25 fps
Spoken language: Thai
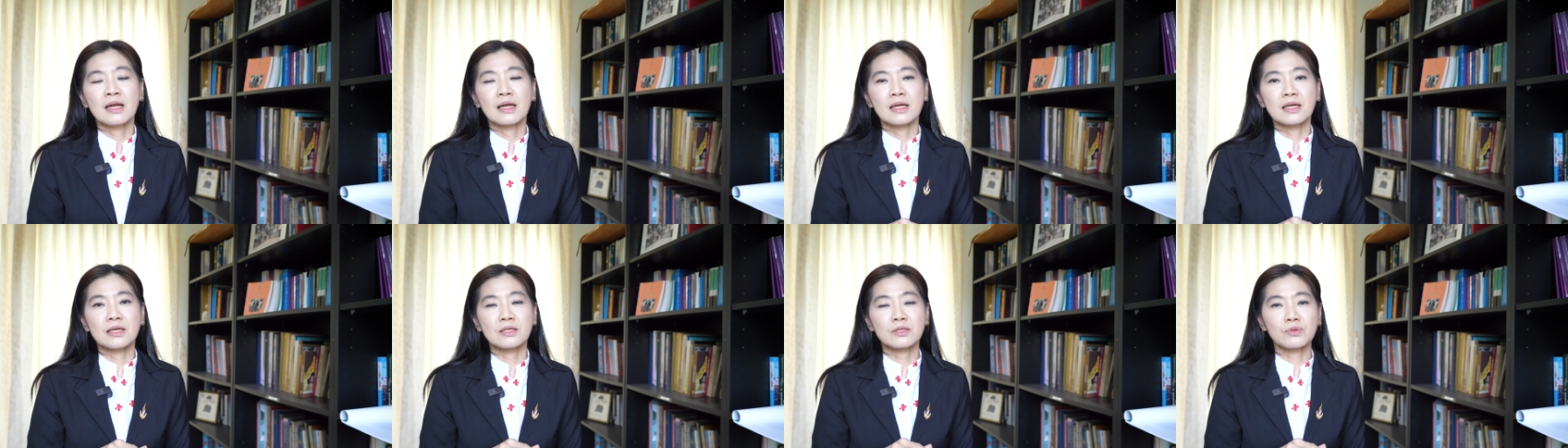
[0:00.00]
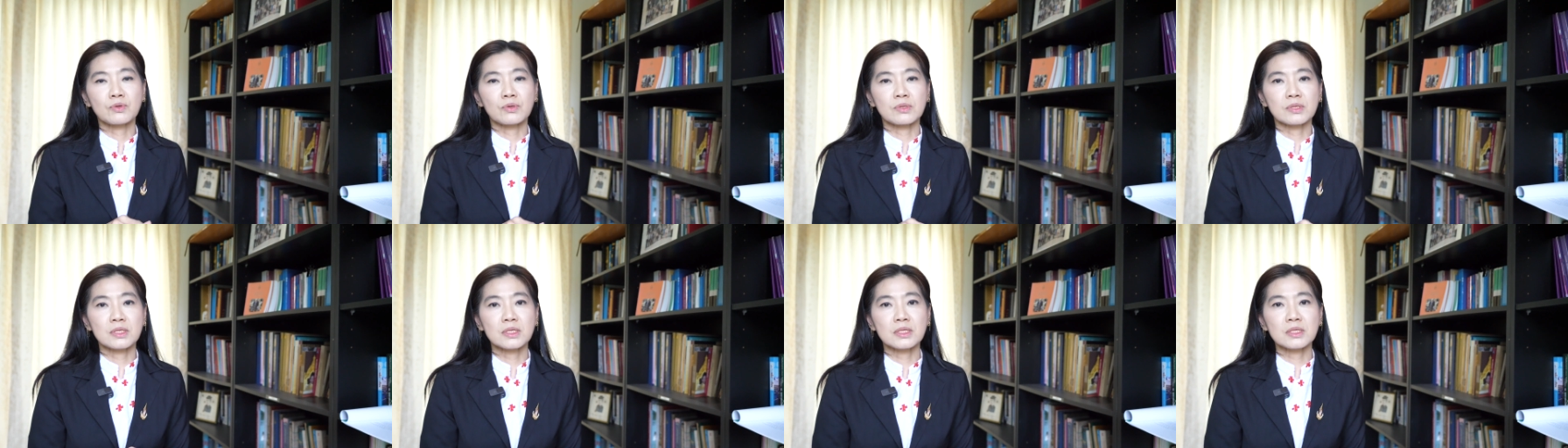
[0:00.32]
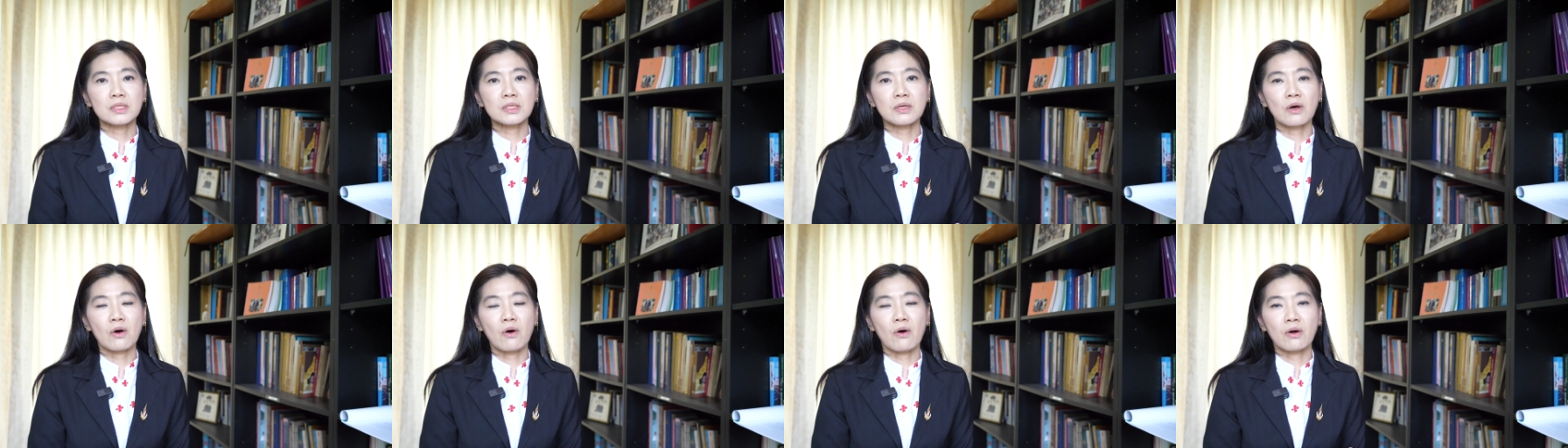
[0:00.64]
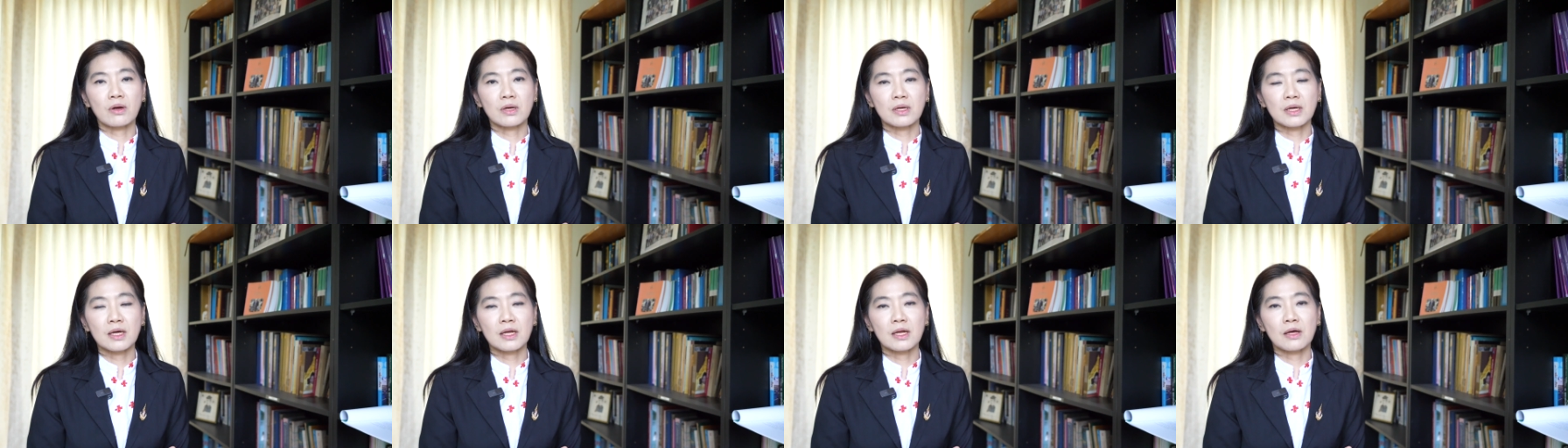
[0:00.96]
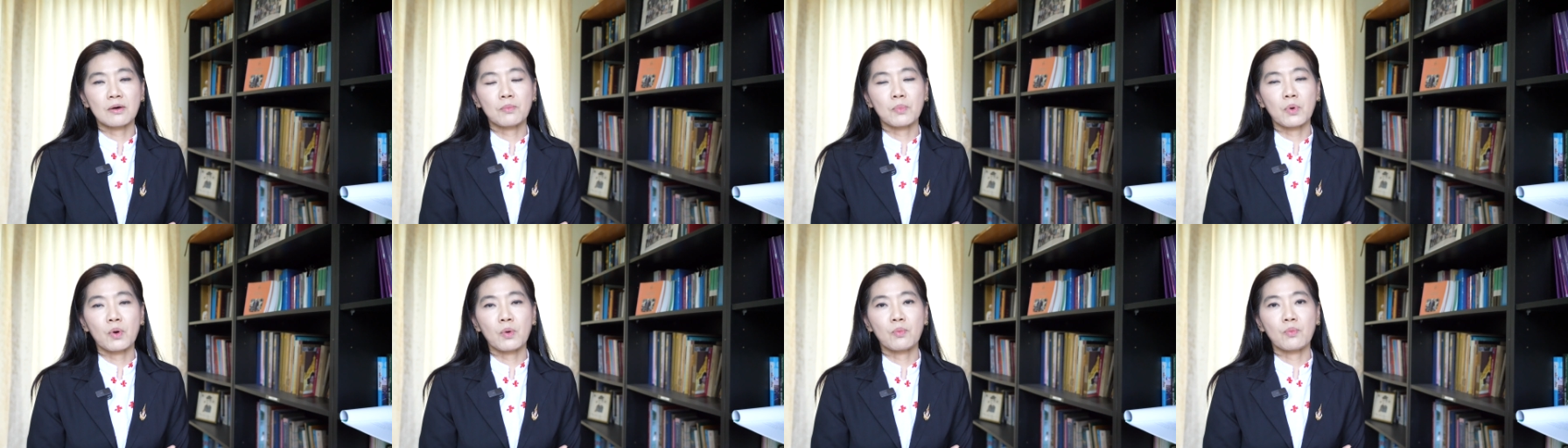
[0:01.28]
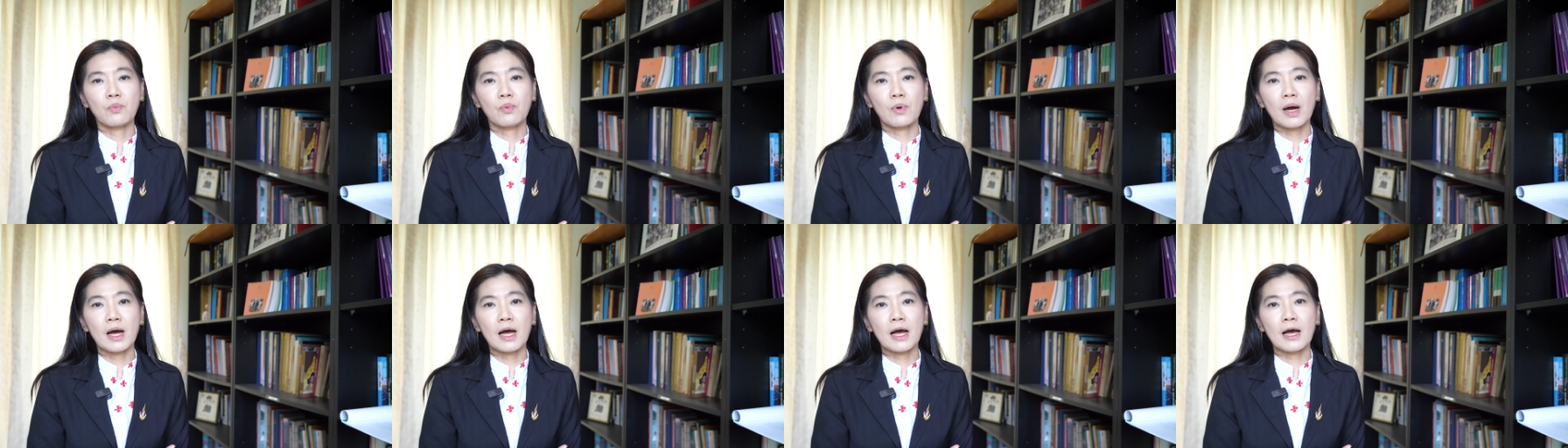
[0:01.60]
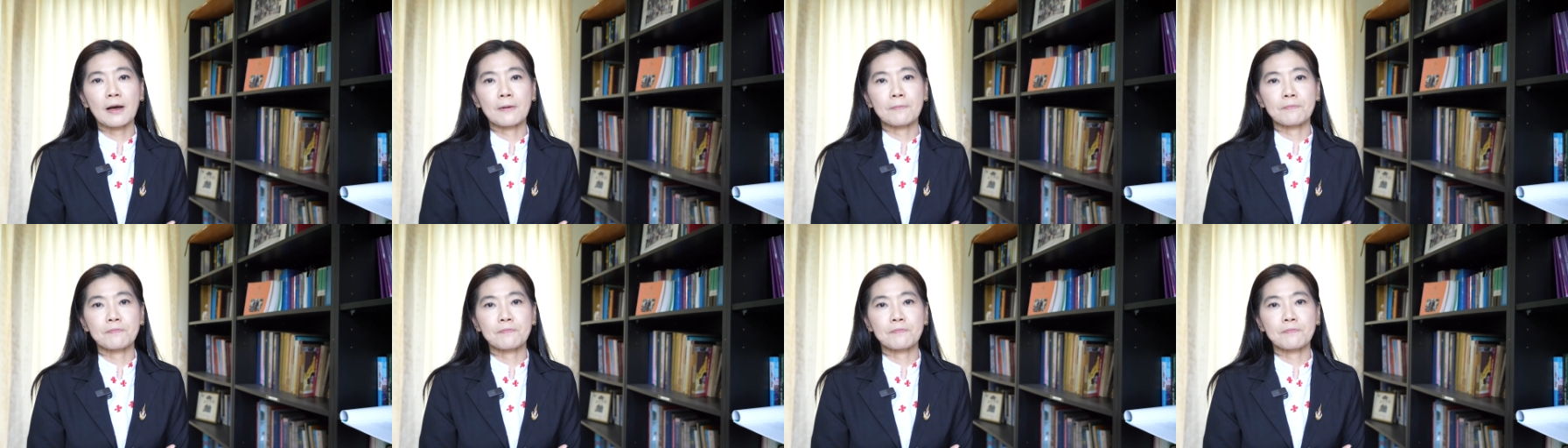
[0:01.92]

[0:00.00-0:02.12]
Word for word: ในส่วนที่2เนี่ยเราพบว่า